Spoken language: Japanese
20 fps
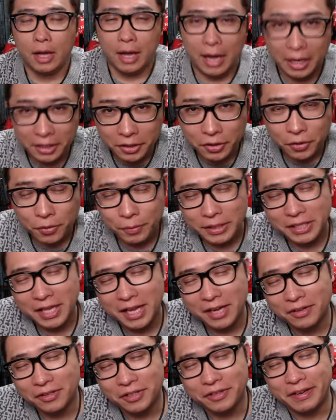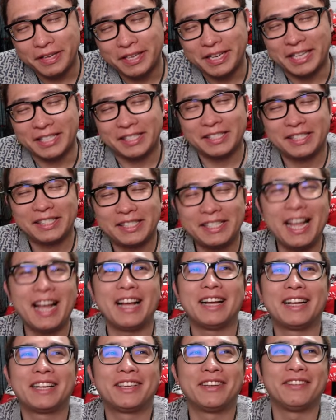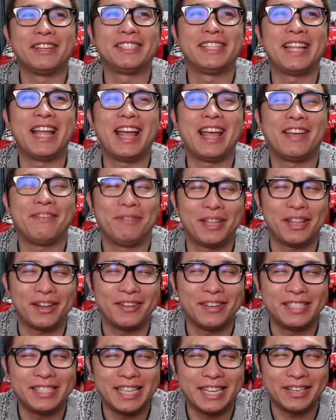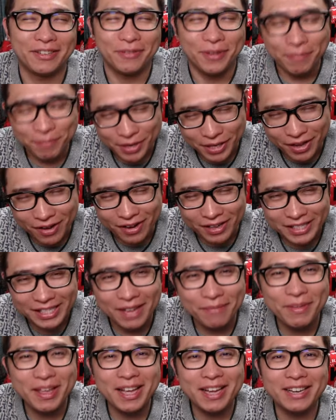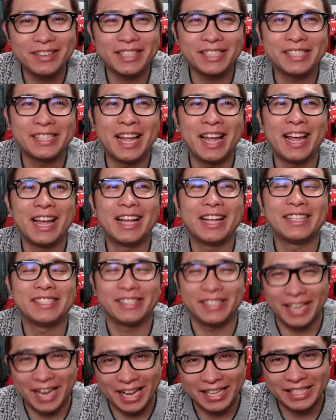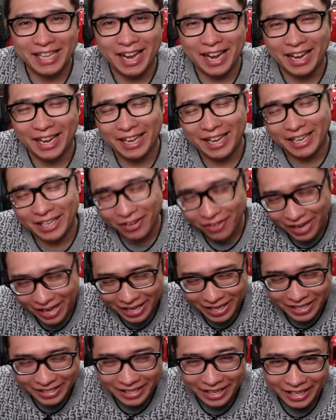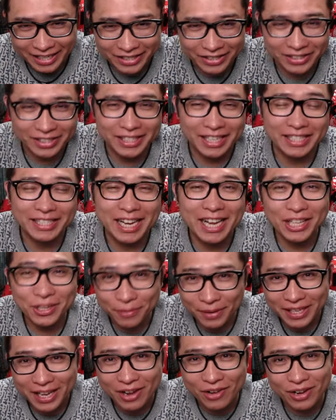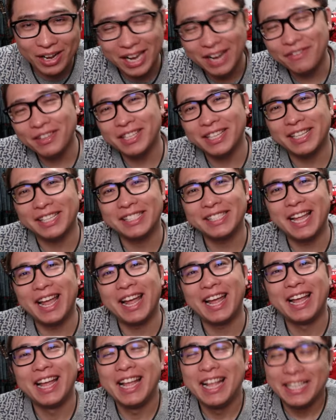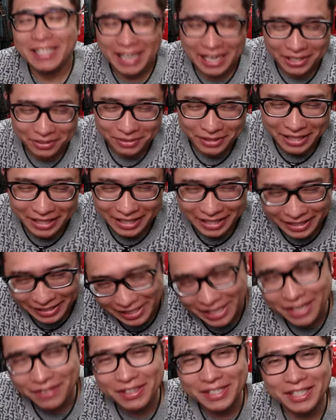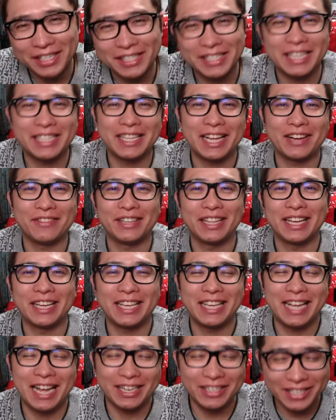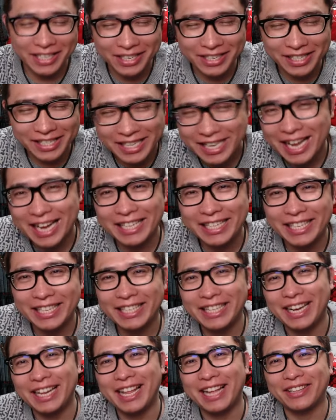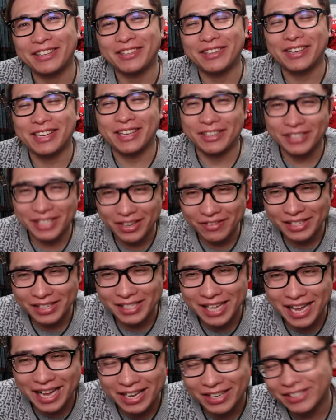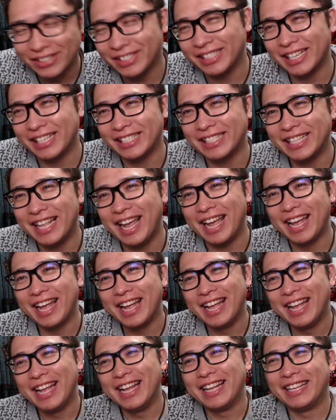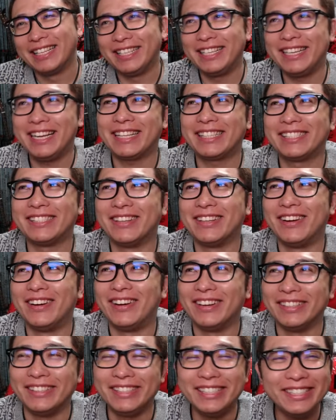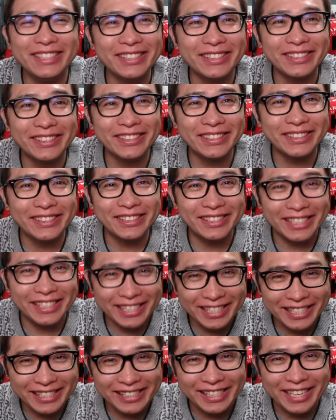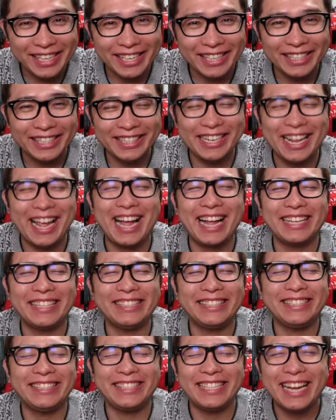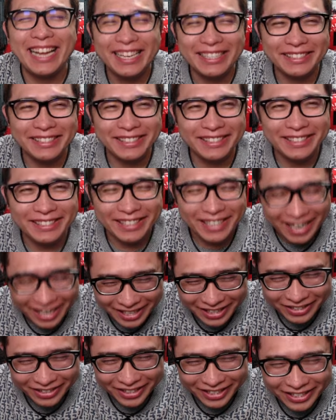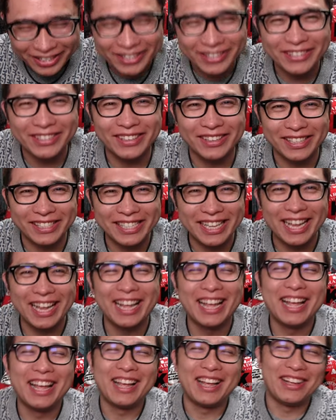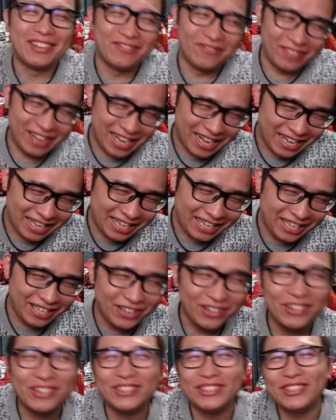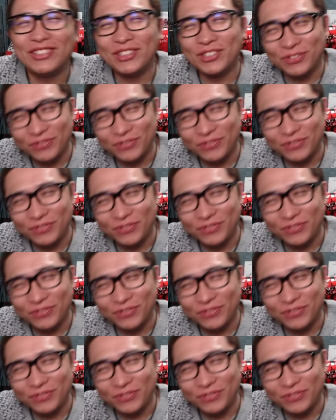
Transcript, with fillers: はいどうも皆さんこんにちはゆきですさあ今日はですねビットコインイーサリアムリップルと3銘柄をですね水平線移動平均線そしてチャートパターンを絡めてですねチャート分析していきますのでぜひ最後まで気軽にお付き合いいただけたらなというところでございますが本日ですね2月の22日にゃんにゃんにゃんの日ということでですね迷子の